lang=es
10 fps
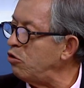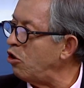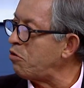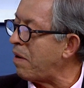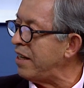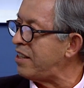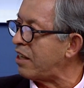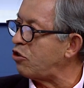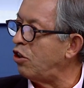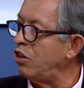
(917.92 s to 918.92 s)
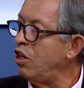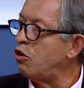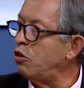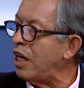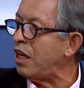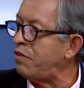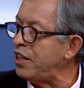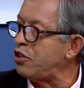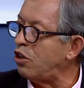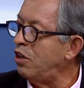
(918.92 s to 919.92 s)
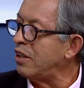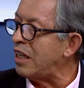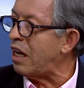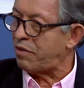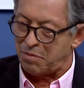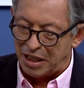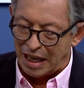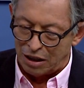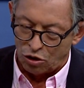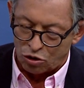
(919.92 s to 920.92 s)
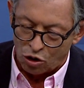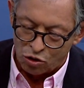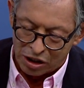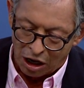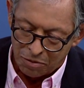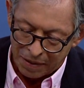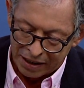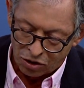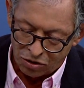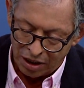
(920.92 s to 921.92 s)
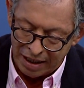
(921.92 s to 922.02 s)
una urbanización, un edificio de la familia del doctor Gustavo Petro.